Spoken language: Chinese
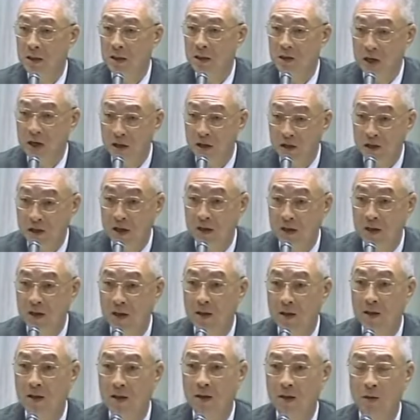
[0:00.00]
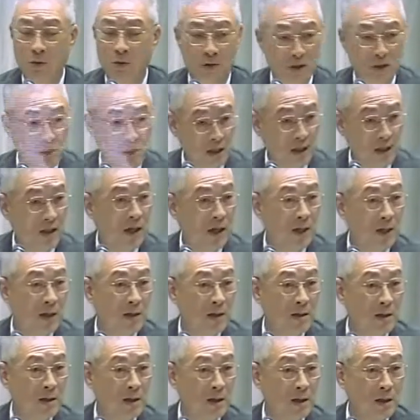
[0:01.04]
建诊或者其他的
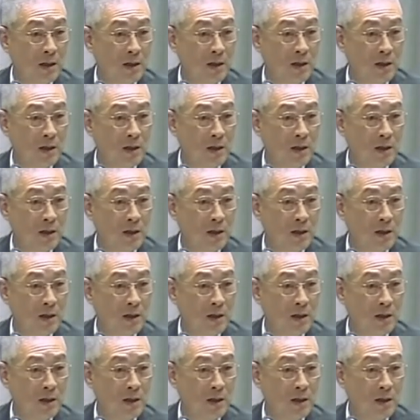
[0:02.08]
这个